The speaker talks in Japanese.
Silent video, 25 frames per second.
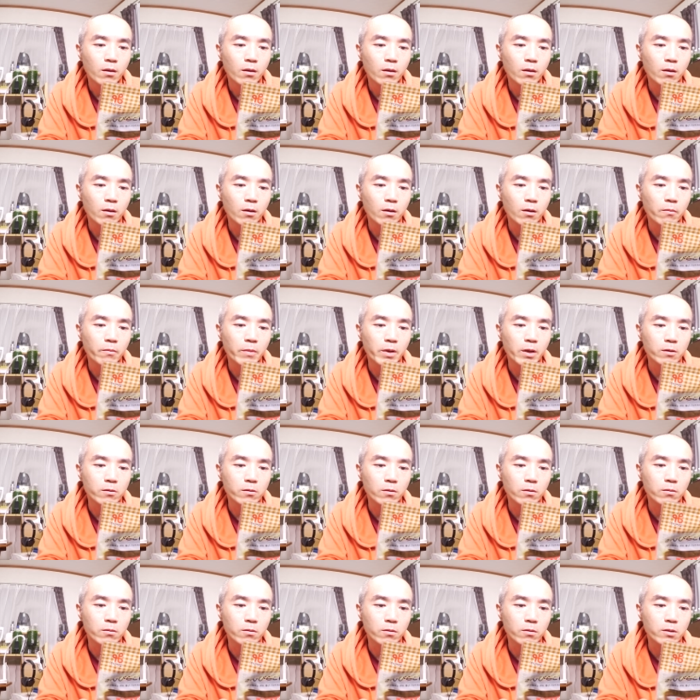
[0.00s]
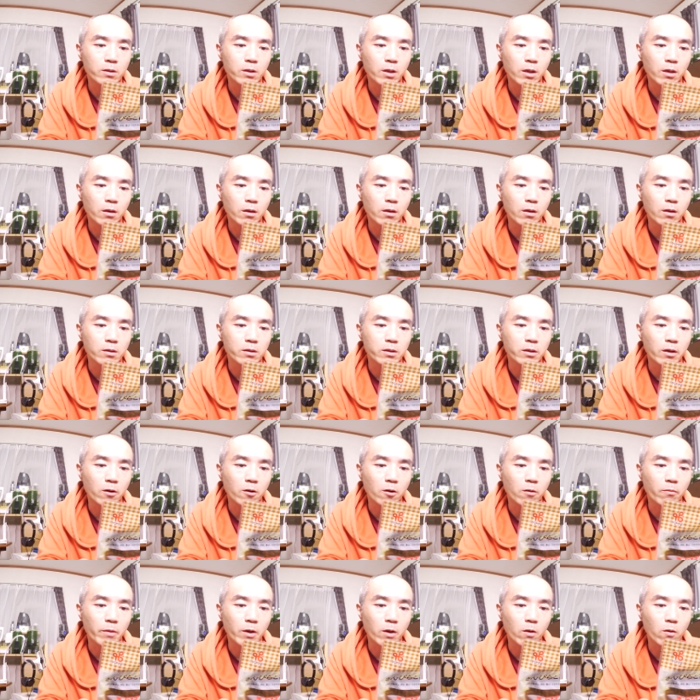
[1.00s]
えー、名称惣菜、減税
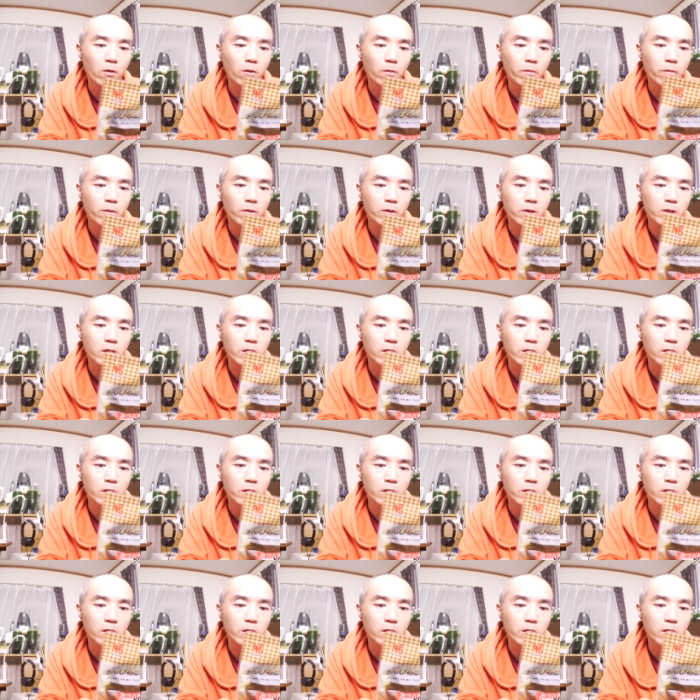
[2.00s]
両名、ごぼう、